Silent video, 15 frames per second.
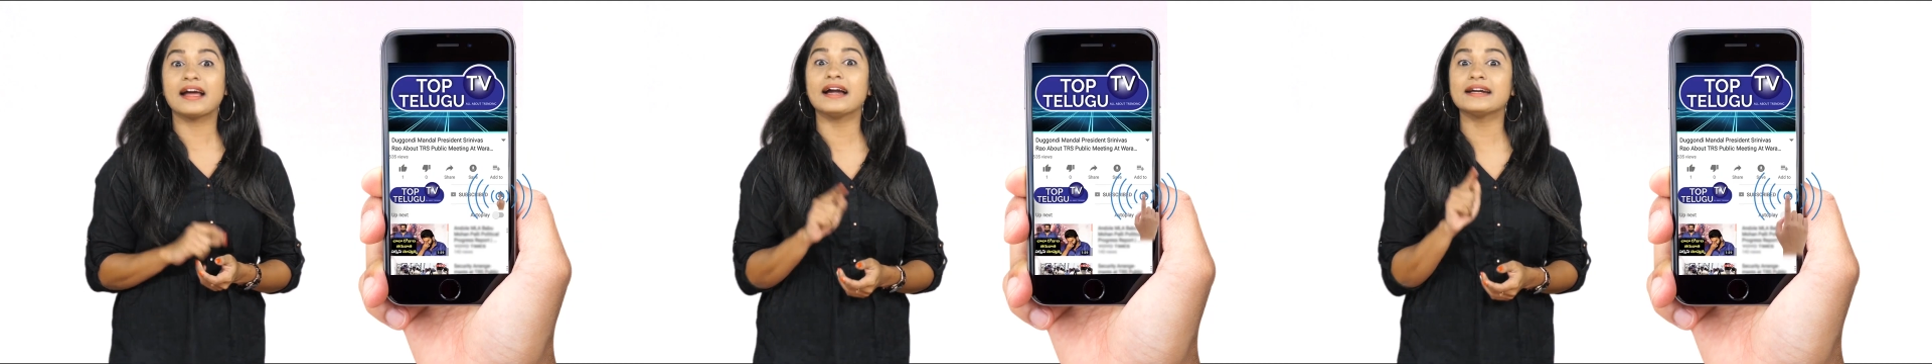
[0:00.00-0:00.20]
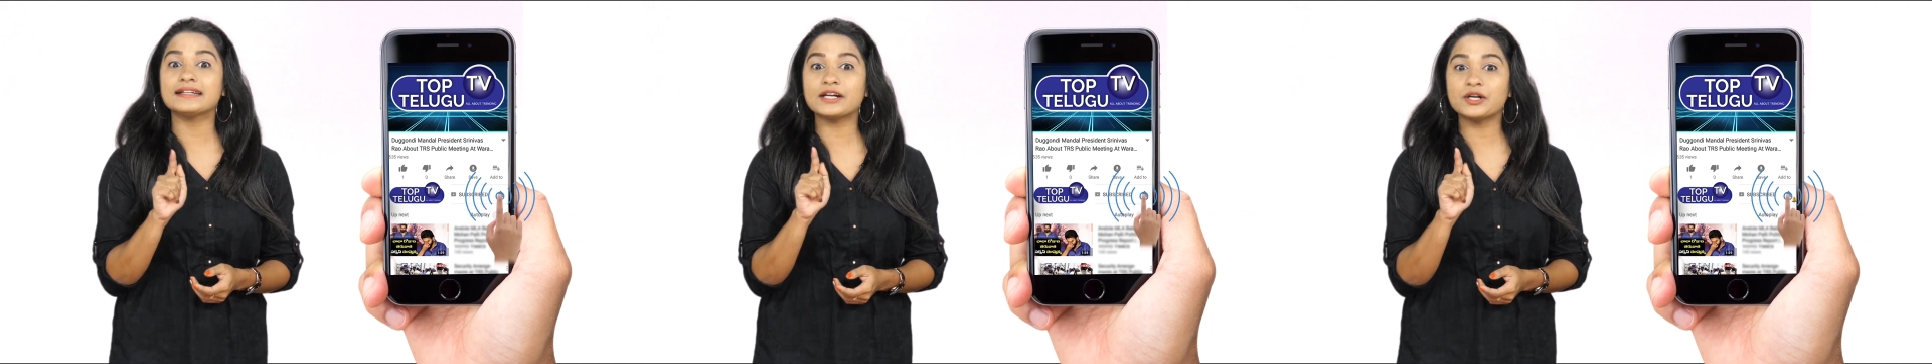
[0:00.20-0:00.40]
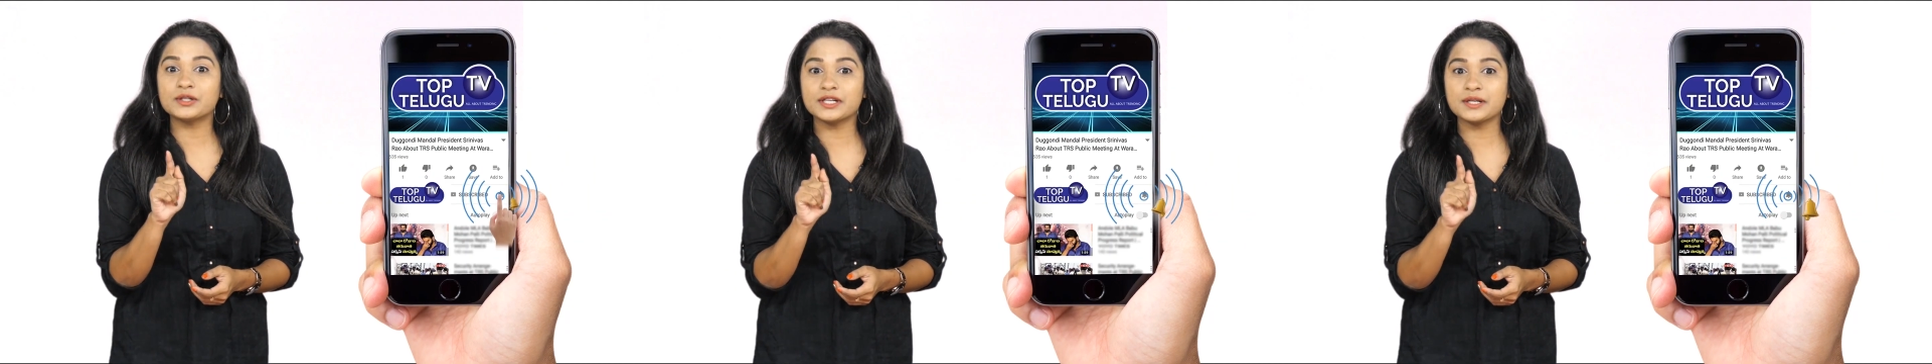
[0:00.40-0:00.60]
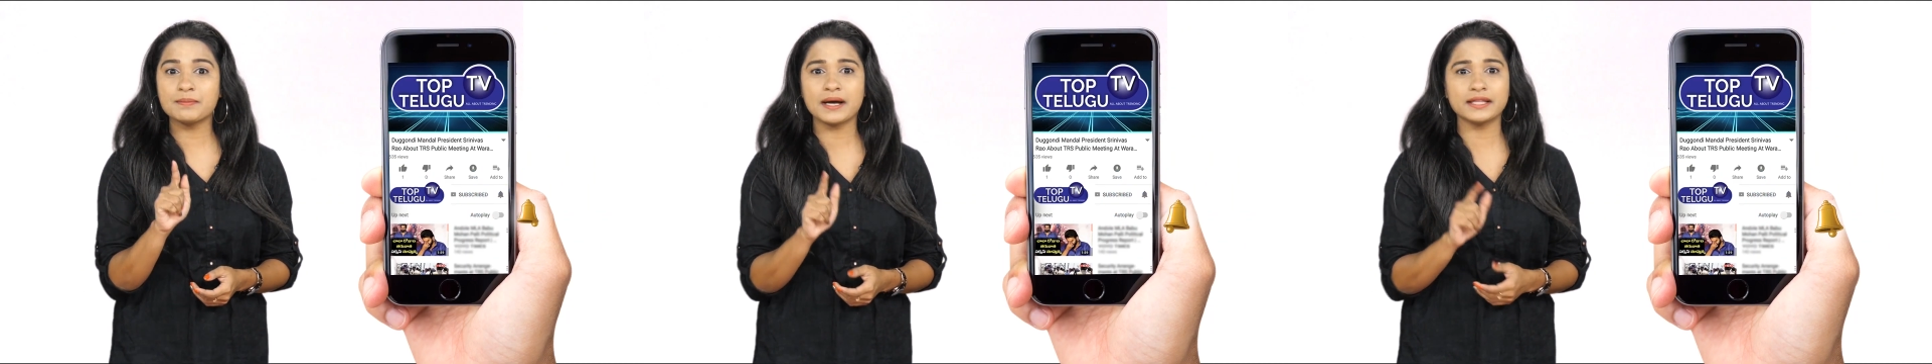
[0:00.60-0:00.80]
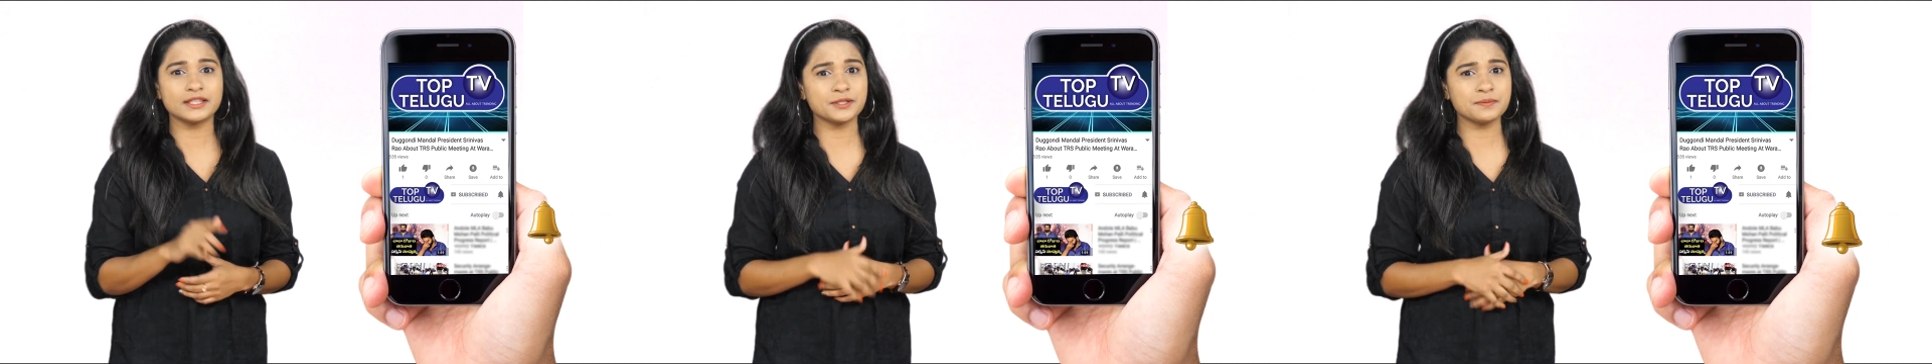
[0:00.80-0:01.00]
గంట కొట్టడం
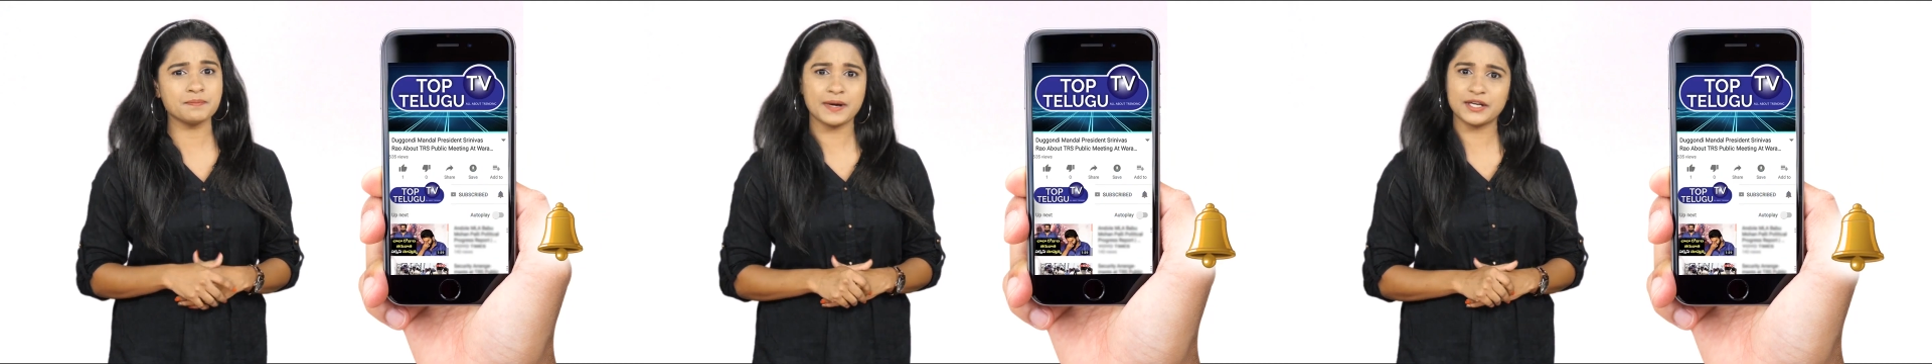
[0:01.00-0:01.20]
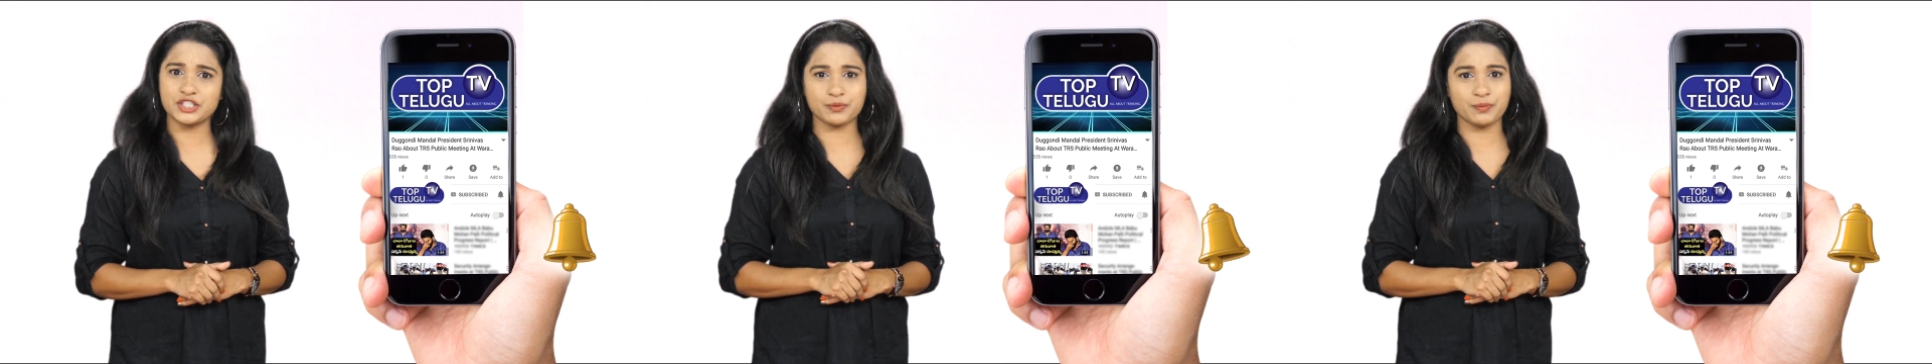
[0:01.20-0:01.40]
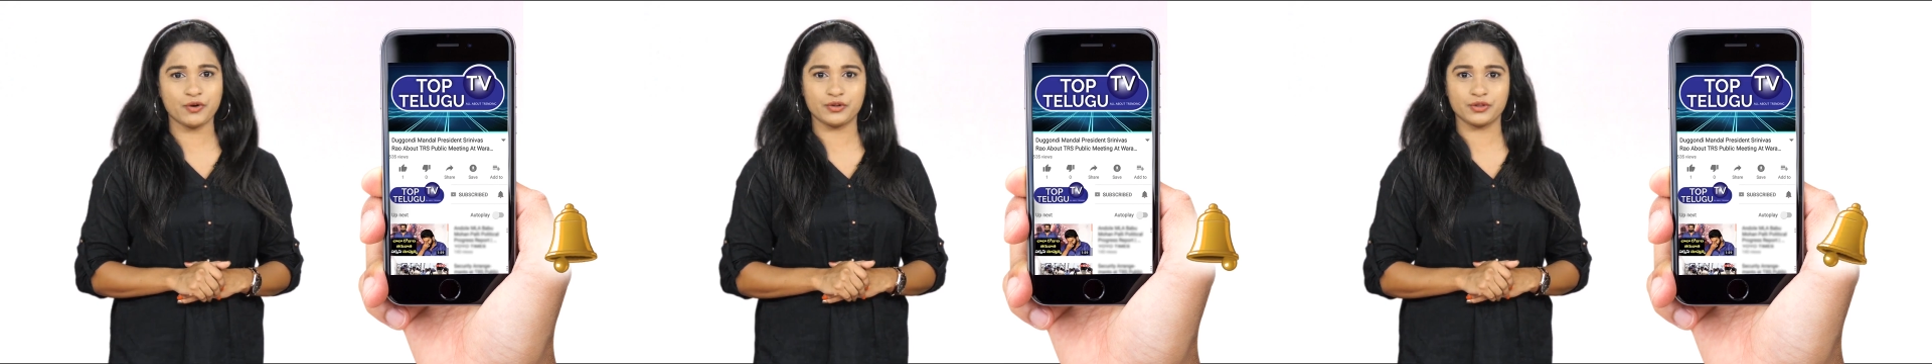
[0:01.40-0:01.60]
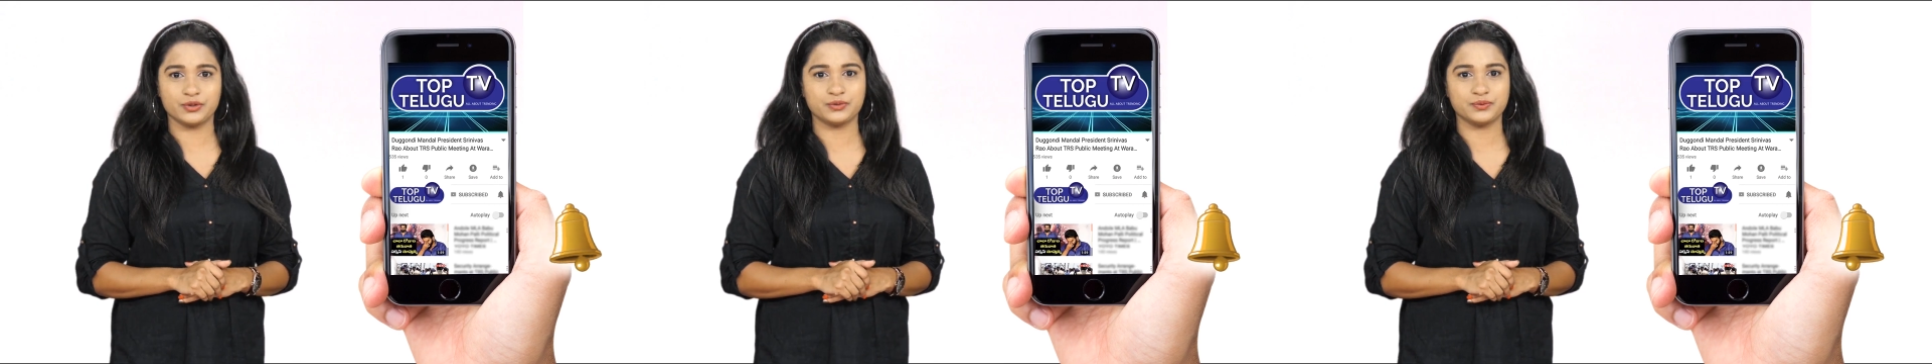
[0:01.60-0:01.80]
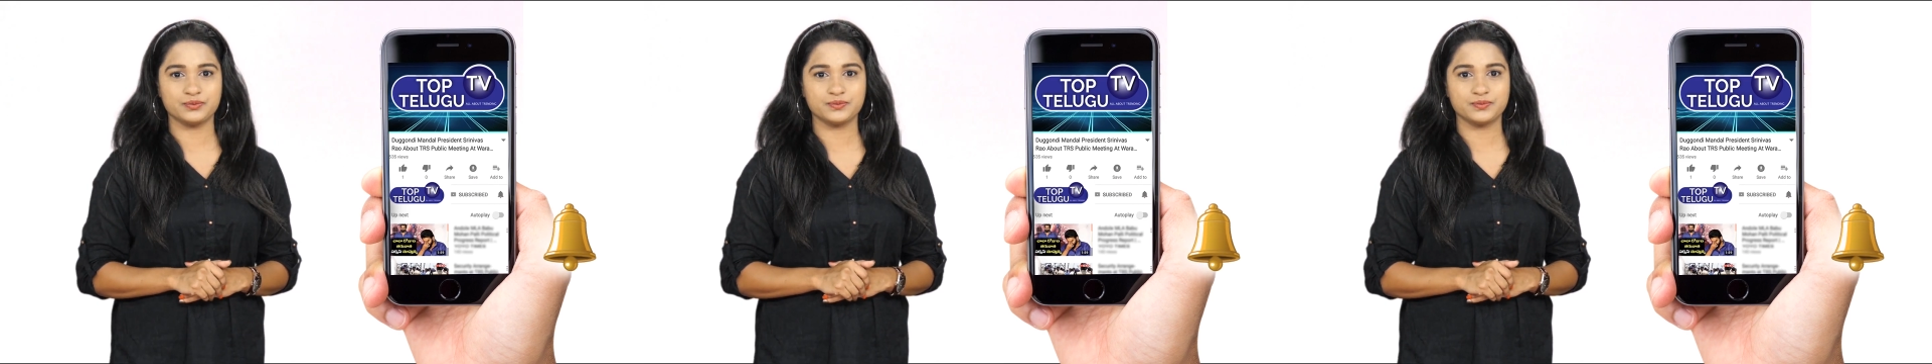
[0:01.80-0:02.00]
మాత్రం మర్చిపోవద్దు